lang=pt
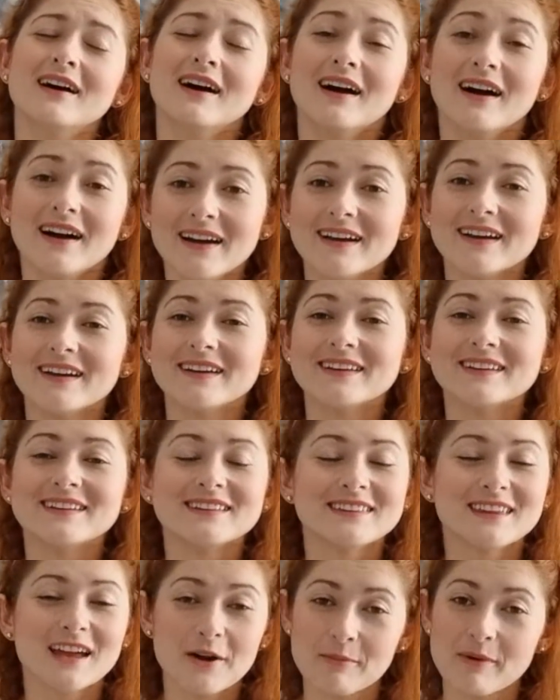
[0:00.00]
Ai,
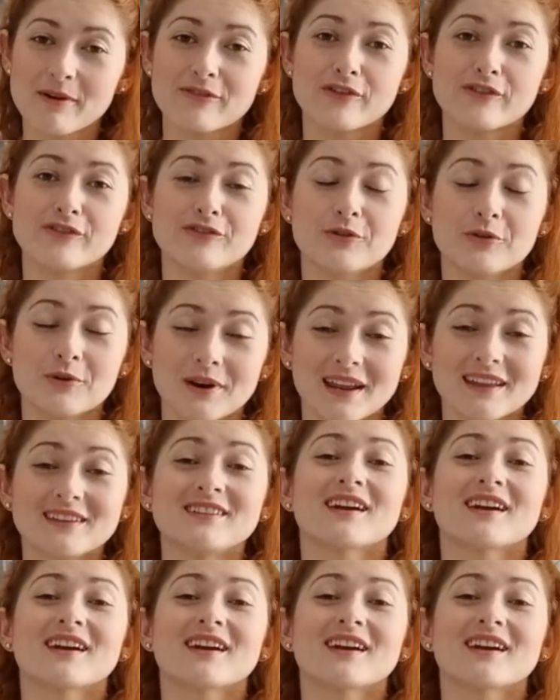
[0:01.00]
tá uma fofura.